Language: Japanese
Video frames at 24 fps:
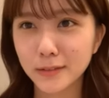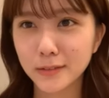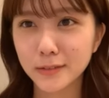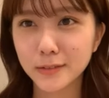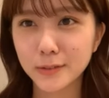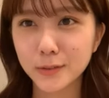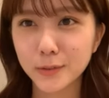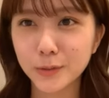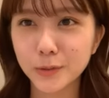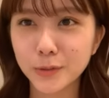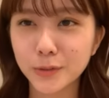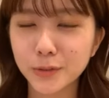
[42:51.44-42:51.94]

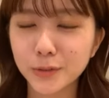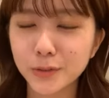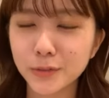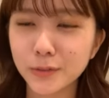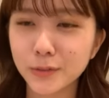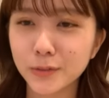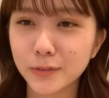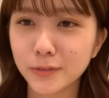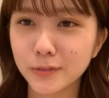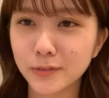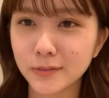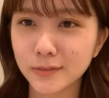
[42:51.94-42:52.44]
そういう
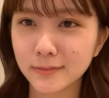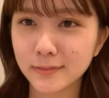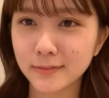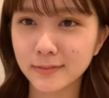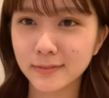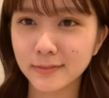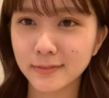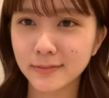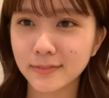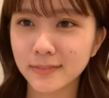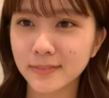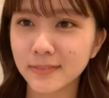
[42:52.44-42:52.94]
の
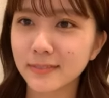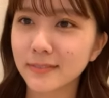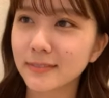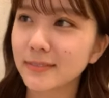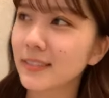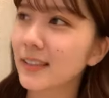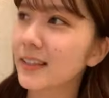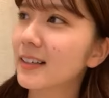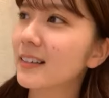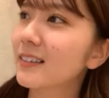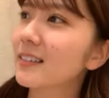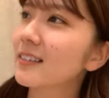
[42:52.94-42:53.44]

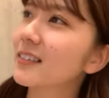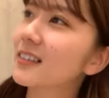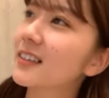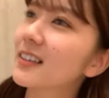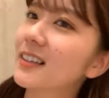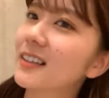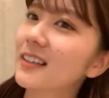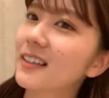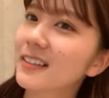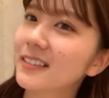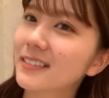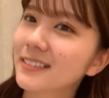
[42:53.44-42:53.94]
憧
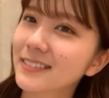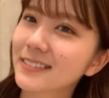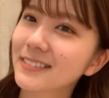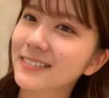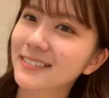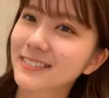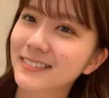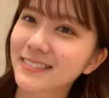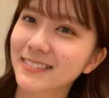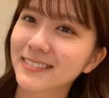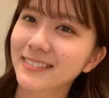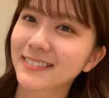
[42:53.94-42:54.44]
れる
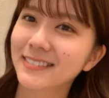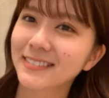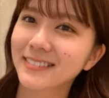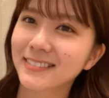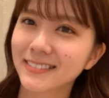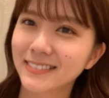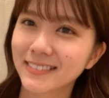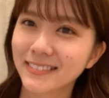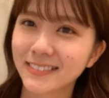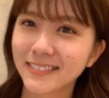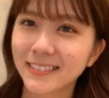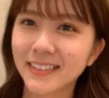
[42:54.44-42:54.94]

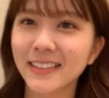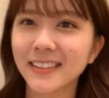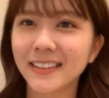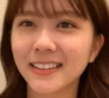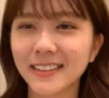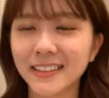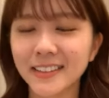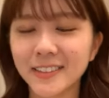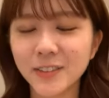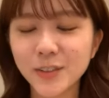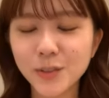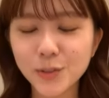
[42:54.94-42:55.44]
なんか
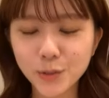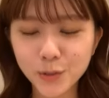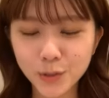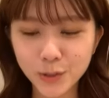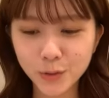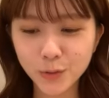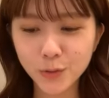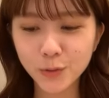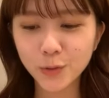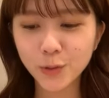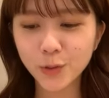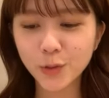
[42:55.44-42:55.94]
人と
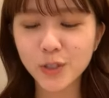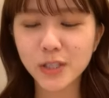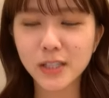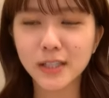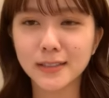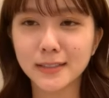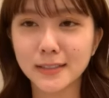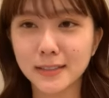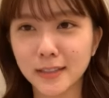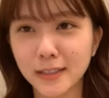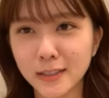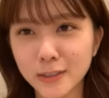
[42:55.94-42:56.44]
人の距離が
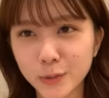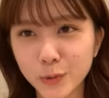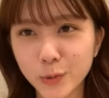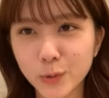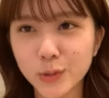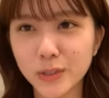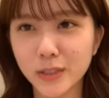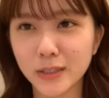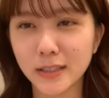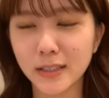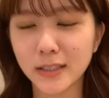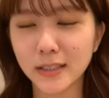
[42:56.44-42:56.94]
近そう
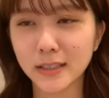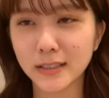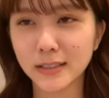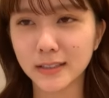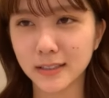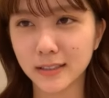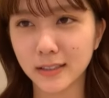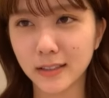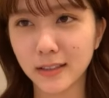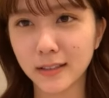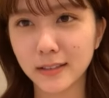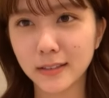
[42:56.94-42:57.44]
じゃないです
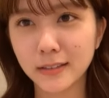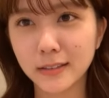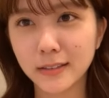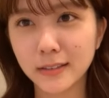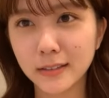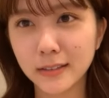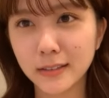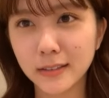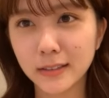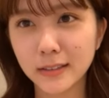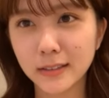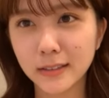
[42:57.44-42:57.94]
か
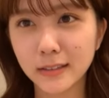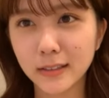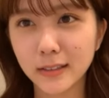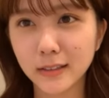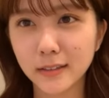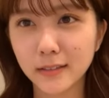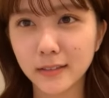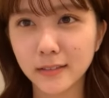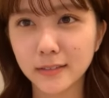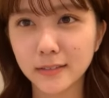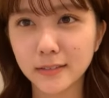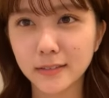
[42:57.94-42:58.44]
なん
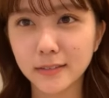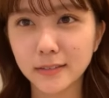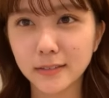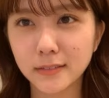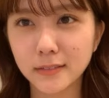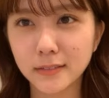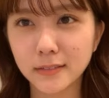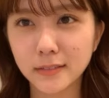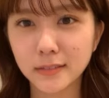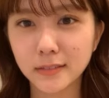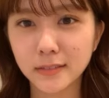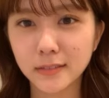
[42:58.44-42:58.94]
か
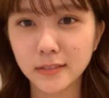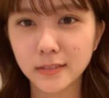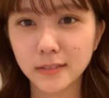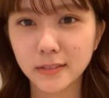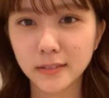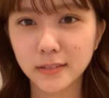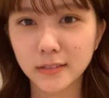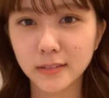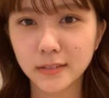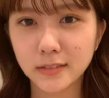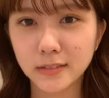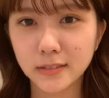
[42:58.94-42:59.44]

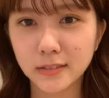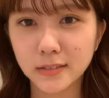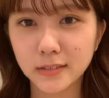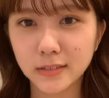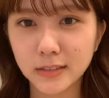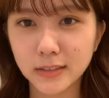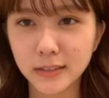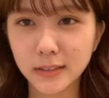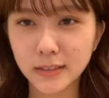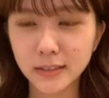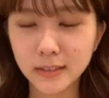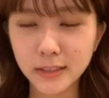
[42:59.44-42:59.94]

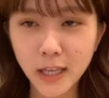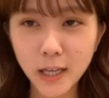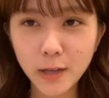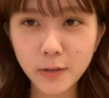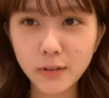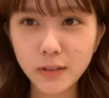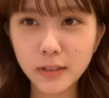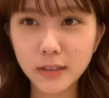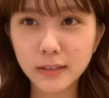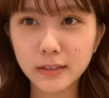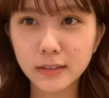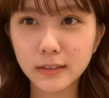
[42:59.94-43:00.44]
実際
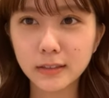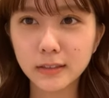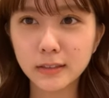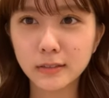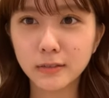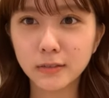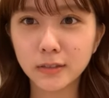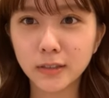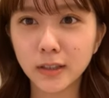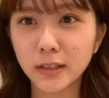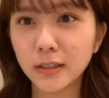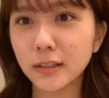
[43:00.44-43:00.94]
は
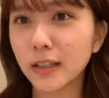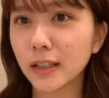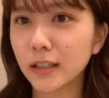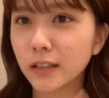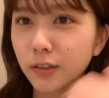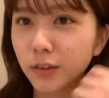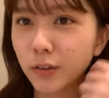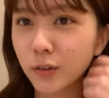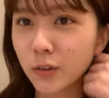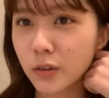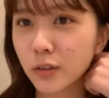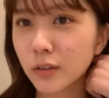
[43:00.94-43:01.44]
分かんない
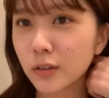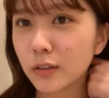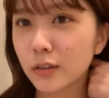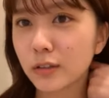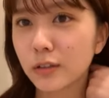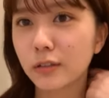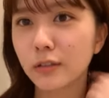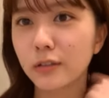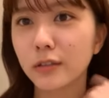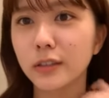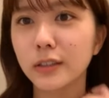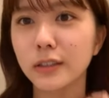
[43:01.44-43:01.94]
よ
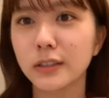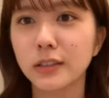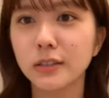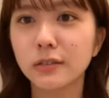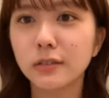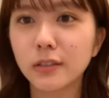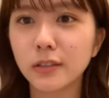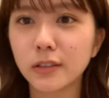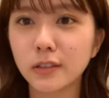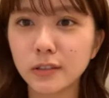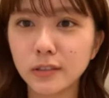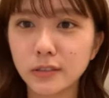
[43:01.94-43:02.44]
私
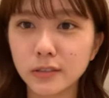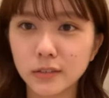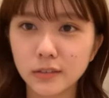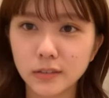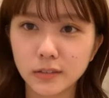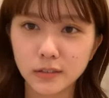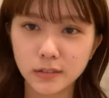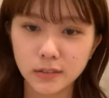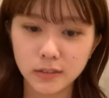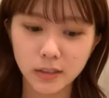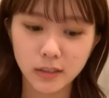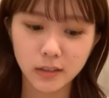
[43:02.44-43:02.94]
は
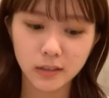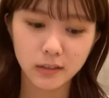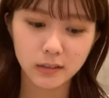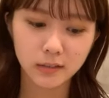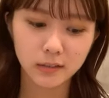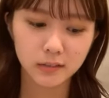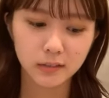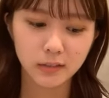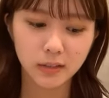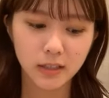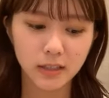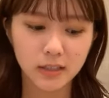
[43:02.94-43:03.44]
さ
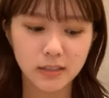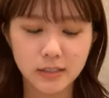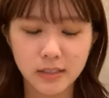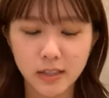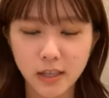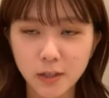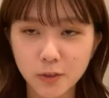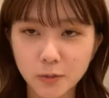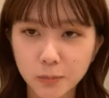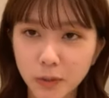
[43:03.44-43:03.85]
平成生